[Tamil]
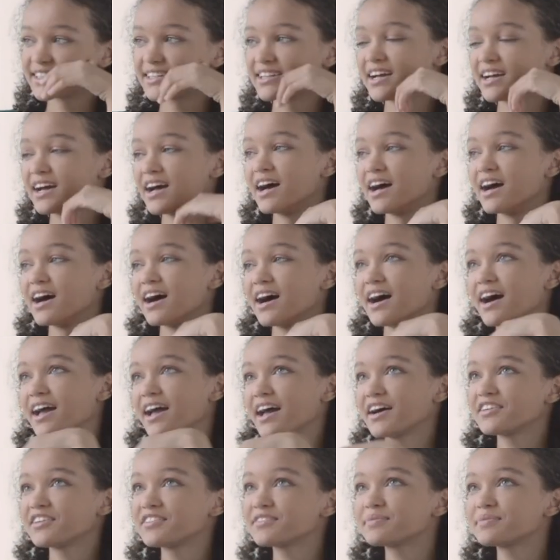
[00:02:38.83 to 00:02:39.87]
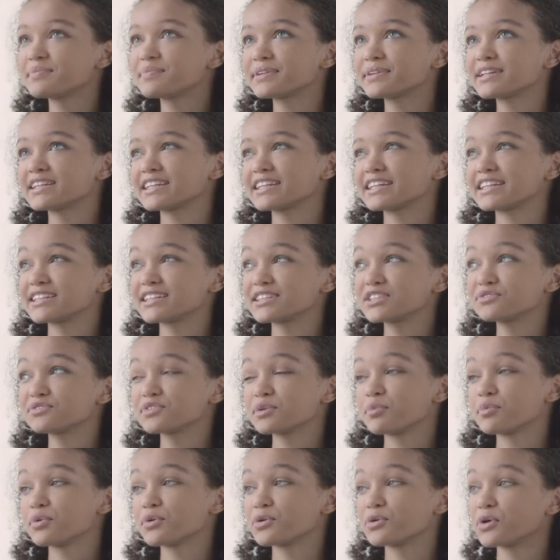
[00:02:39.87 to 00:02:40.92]
எதுக்காக அடிப்பாங்க அப்படின்னா இந்த
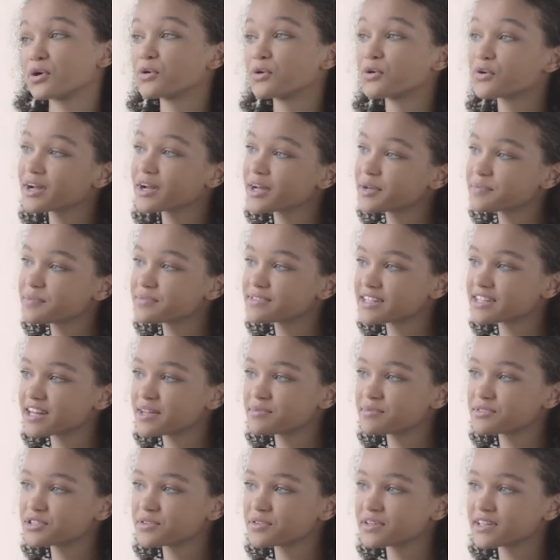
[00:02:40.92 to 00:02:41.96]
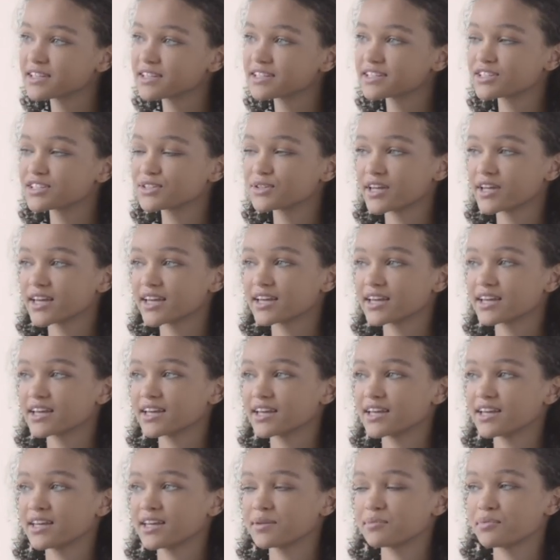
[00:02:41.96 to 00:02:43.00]
குழந்தைகிட்ட வந்து மெது மெதுவா தான் பேசி நம்ம விஷயத்த வாங்க
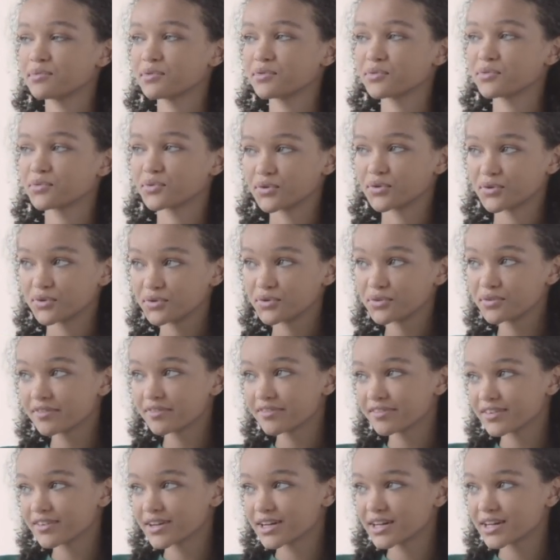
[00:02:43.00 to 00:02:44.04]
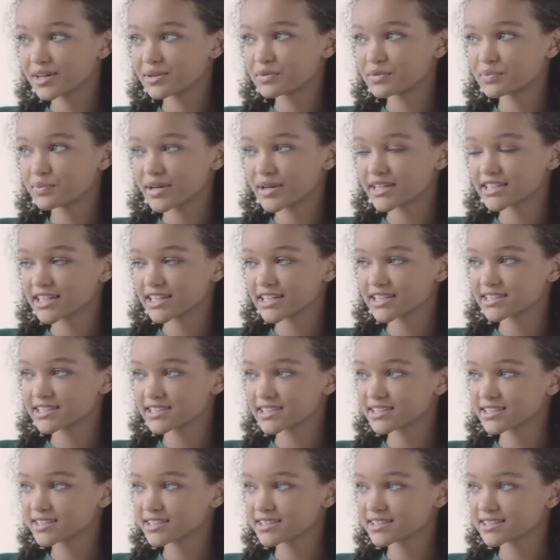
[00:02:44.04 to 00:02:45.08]
முடியும் அப்ப எதுக்காக அடிப்பாங்கன்னா சில
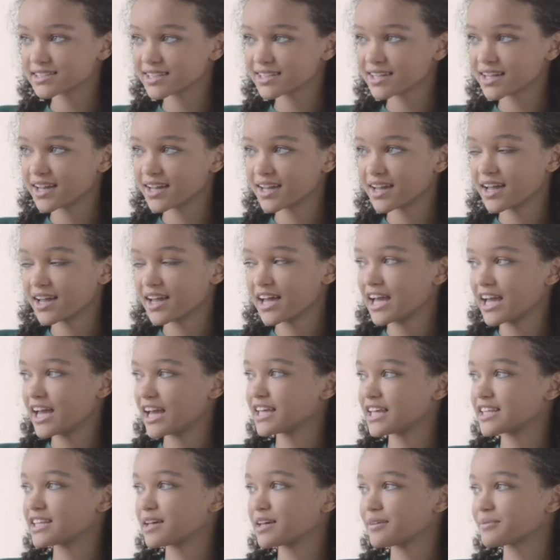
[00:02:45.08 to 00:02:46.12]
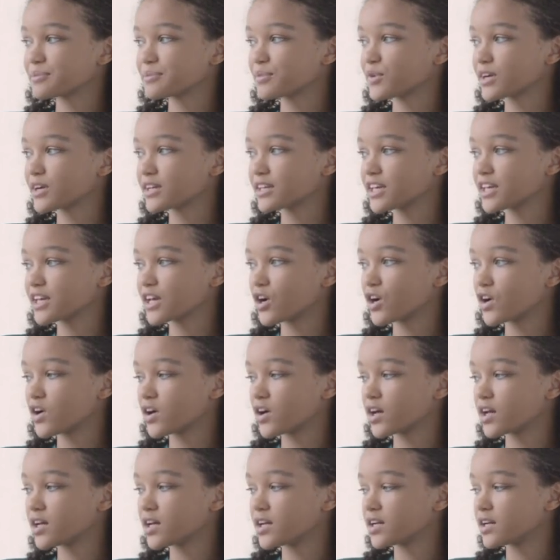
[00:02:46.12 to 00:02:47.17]
சமயம் காரணம் இருக்கும் அதாவது குழந்தை ஏதாவது குறும்பு
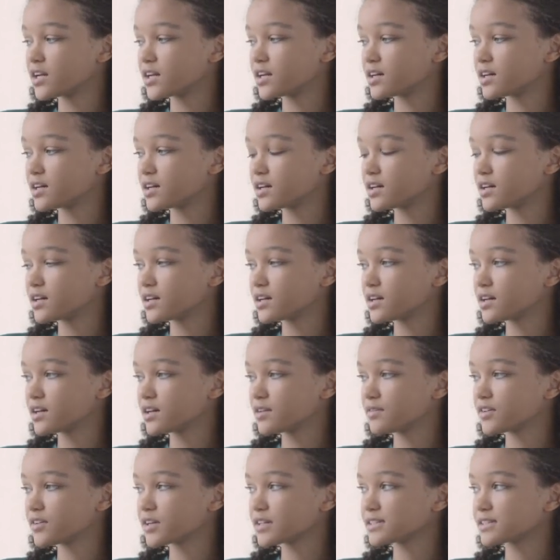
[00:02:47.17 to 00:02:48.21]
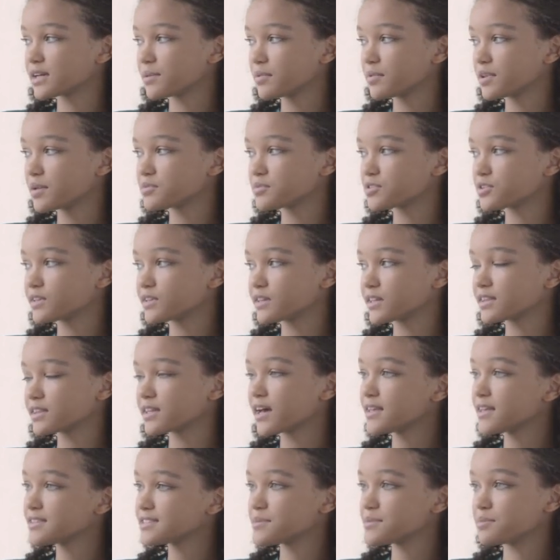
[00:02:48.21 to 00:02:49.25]
பண்ணிச்சு தப்பு பண்ணிச்சு அப்படின்னா அடிப்பாங்க
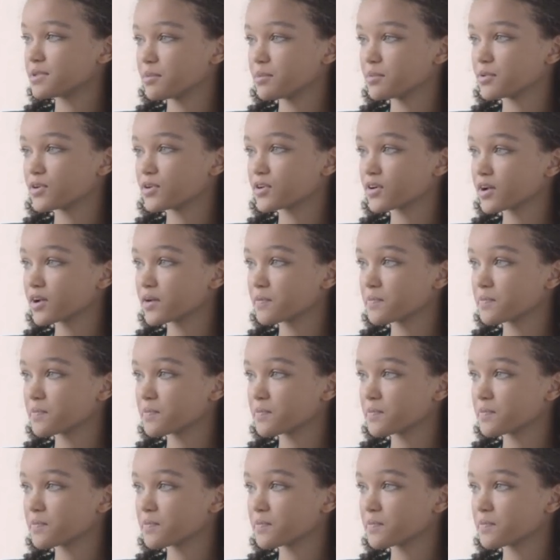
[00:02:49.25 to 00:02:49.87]
சில சமயம் வந்து